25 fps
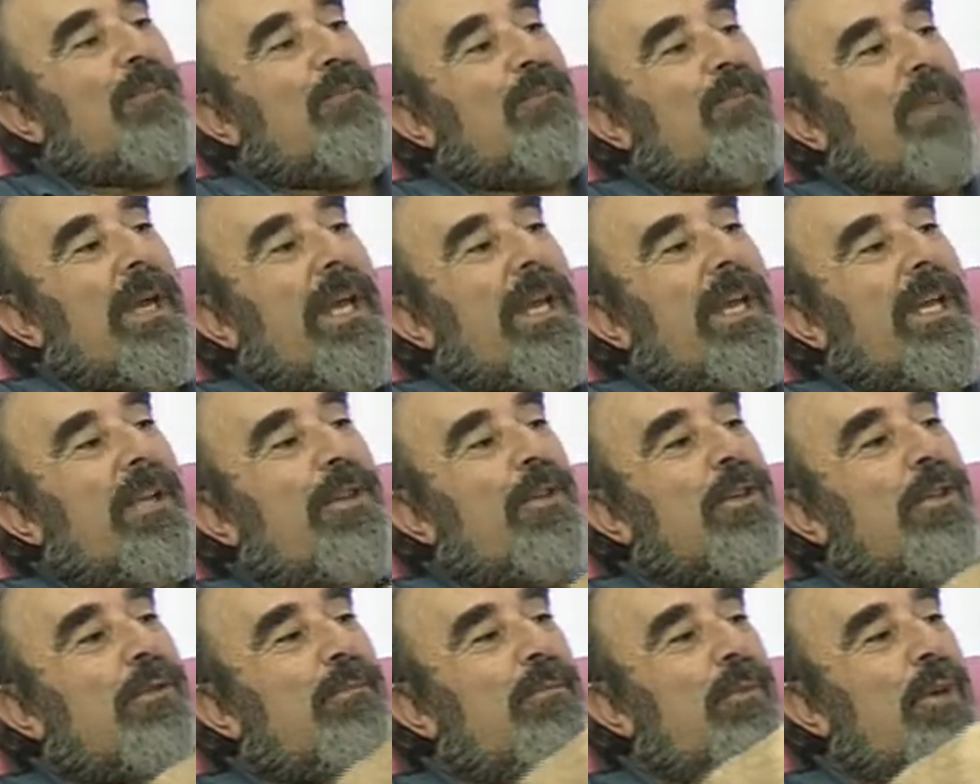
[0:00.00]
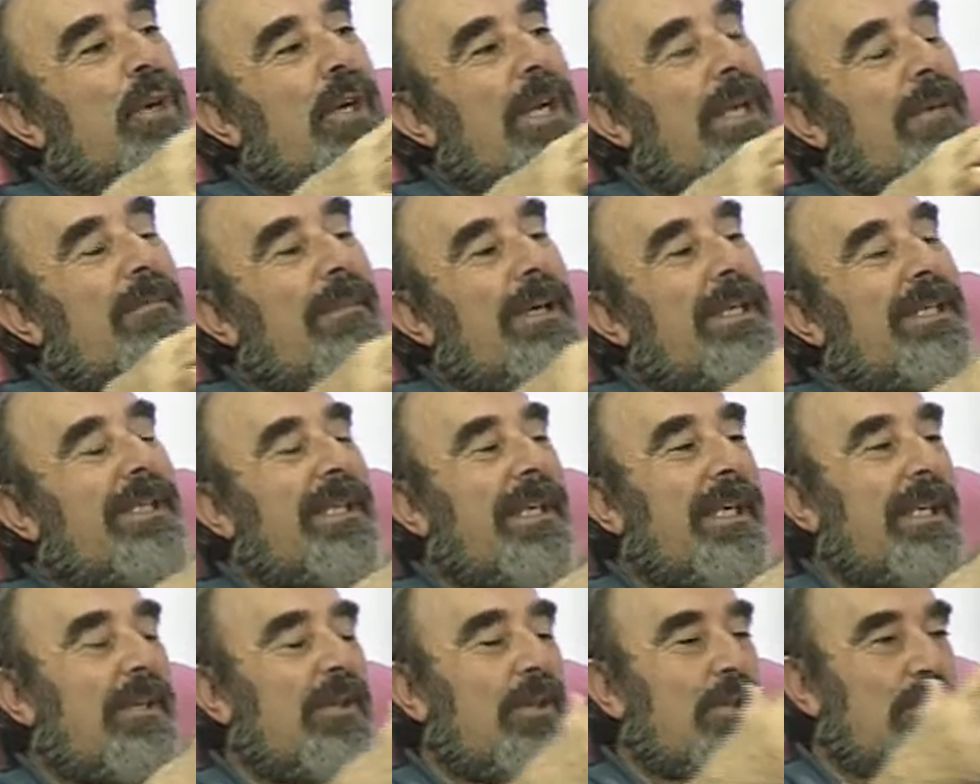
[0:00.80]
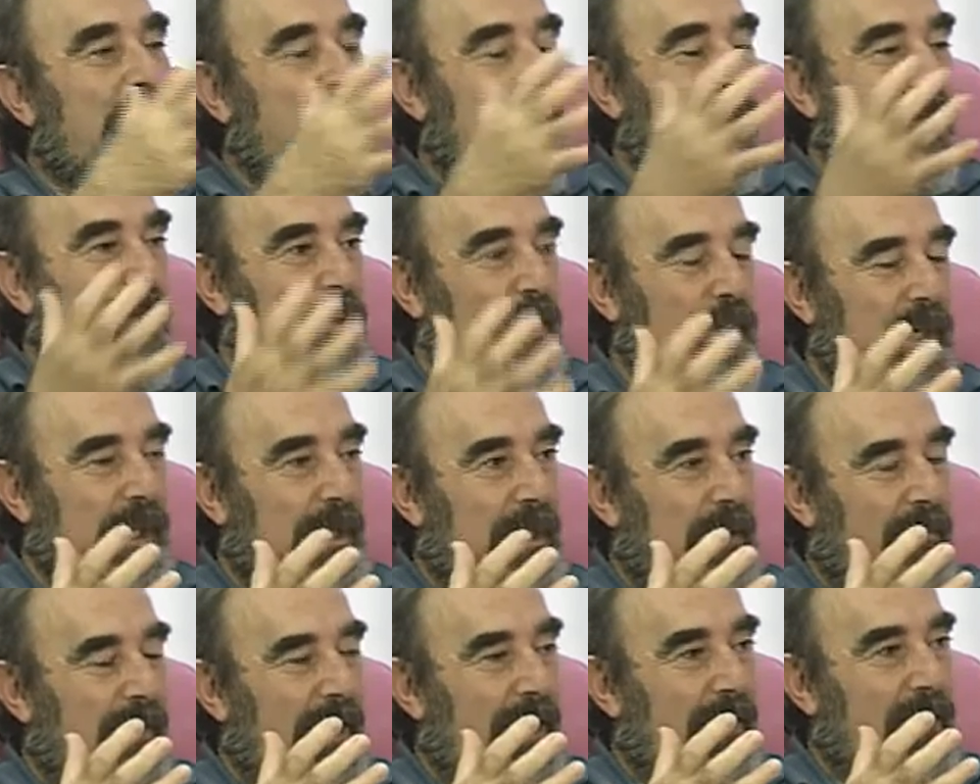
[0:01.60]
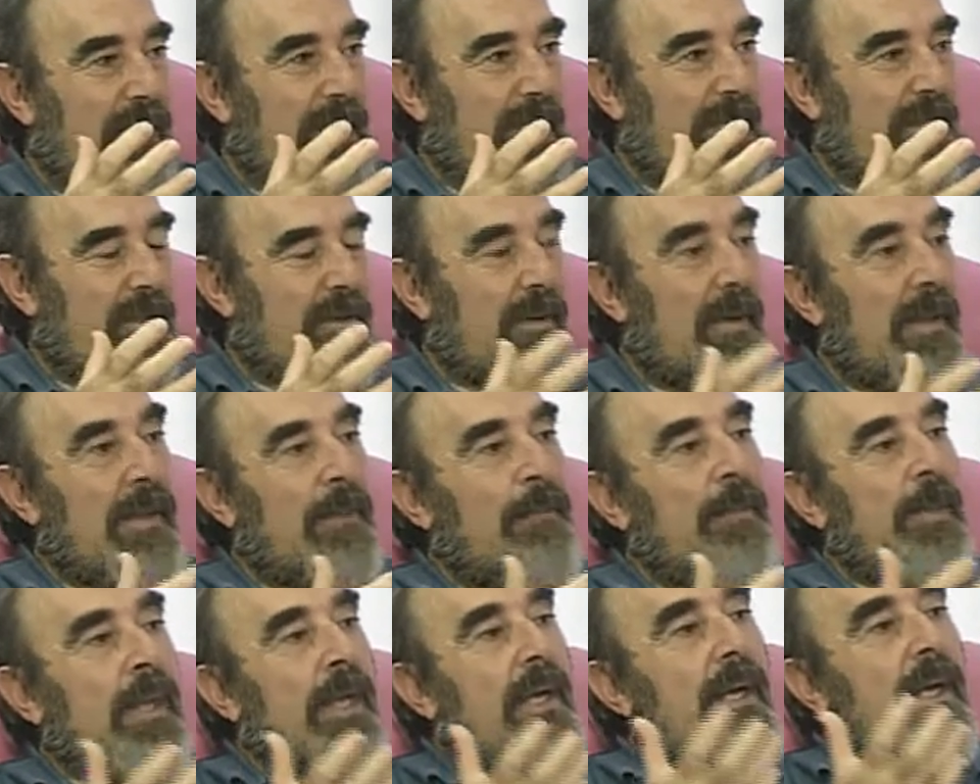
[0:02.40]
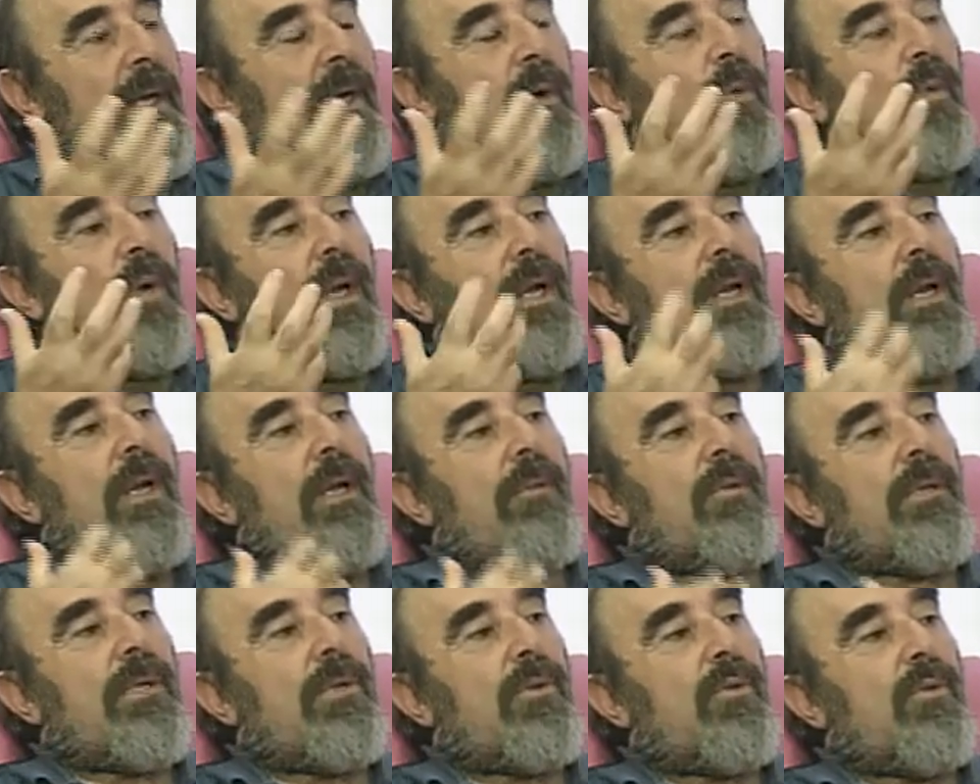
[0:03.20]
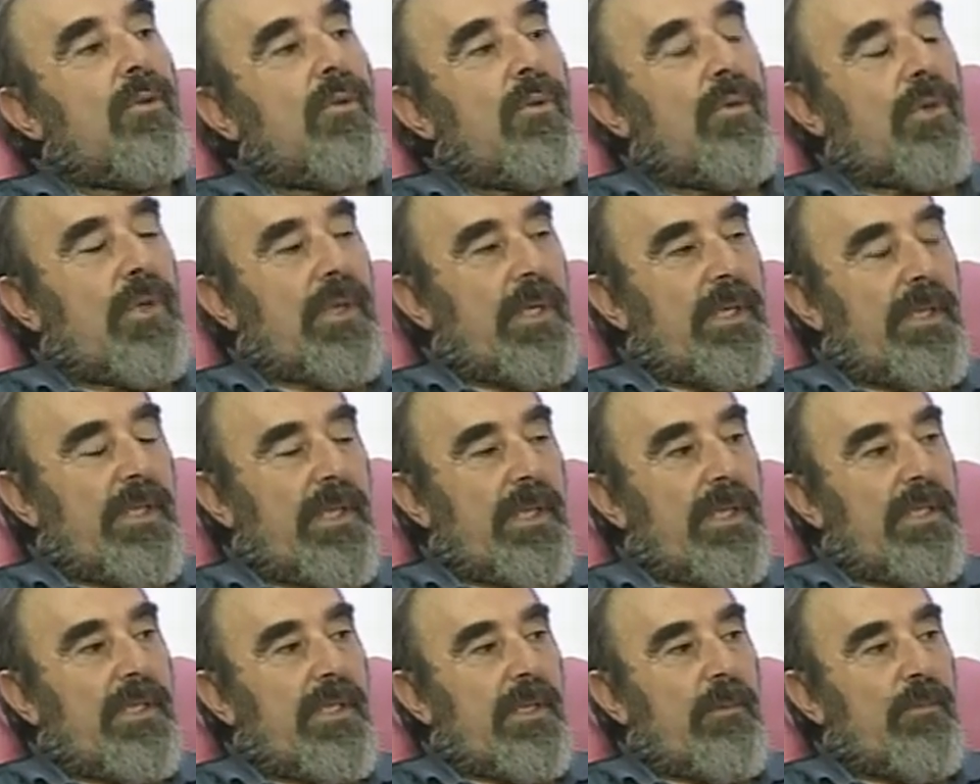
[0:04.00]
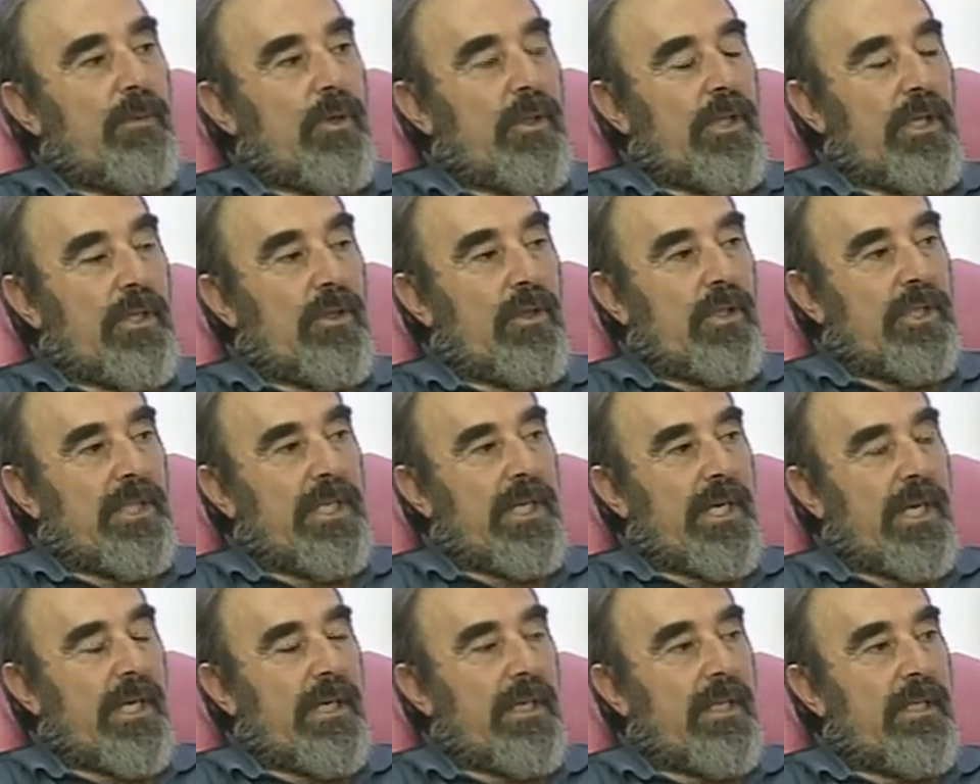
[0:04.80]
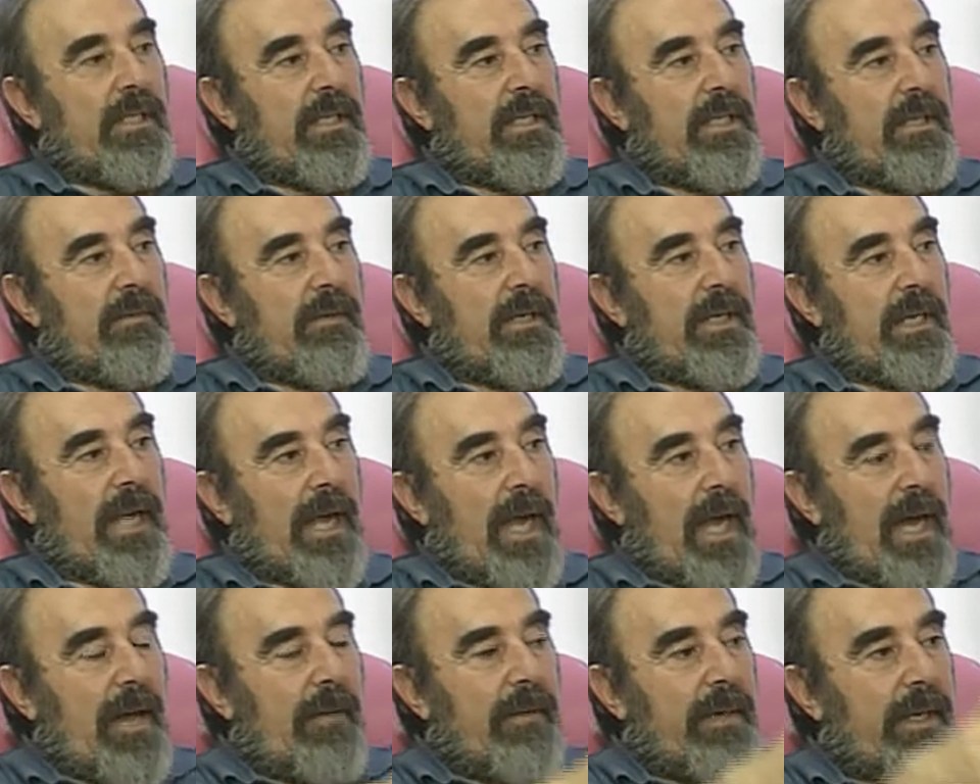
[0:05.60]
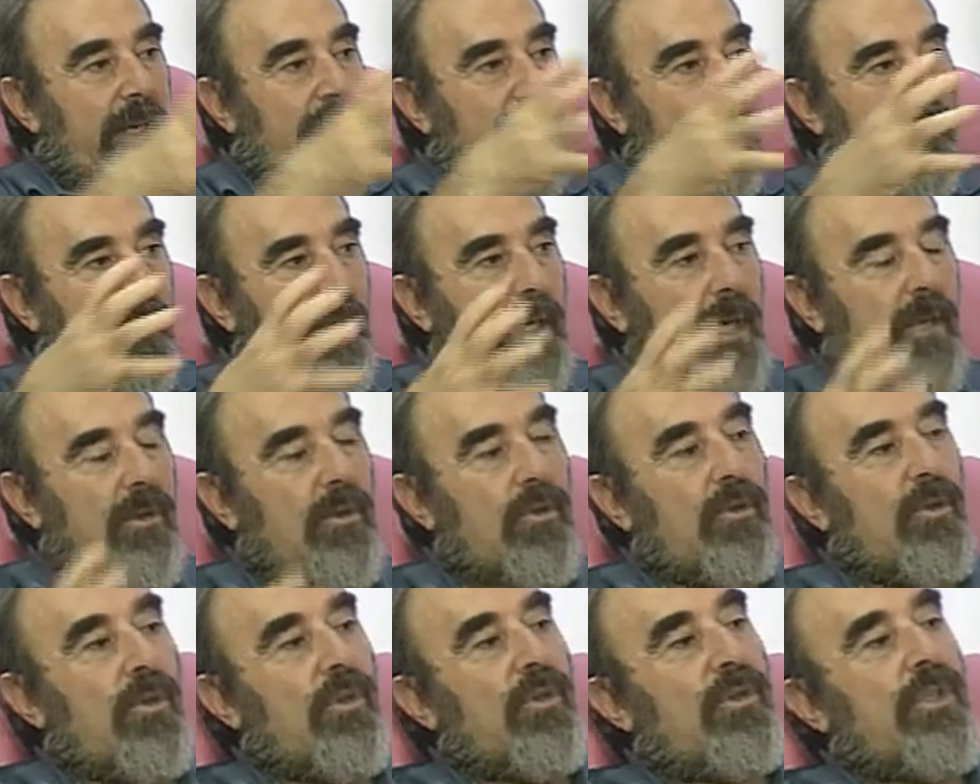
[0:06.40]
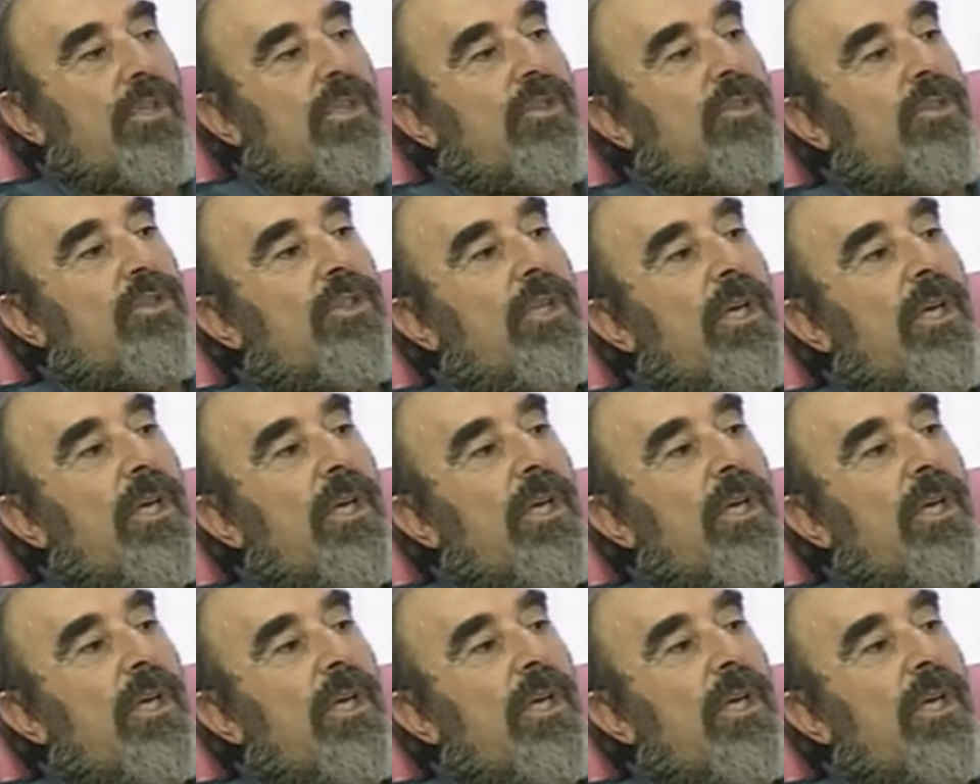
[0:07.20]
pequeños problemas que no se ponen de manifiesto. ¿Cuál es la virtud de este proyecto de Serranía Celtibérica? Haber aunado todos esos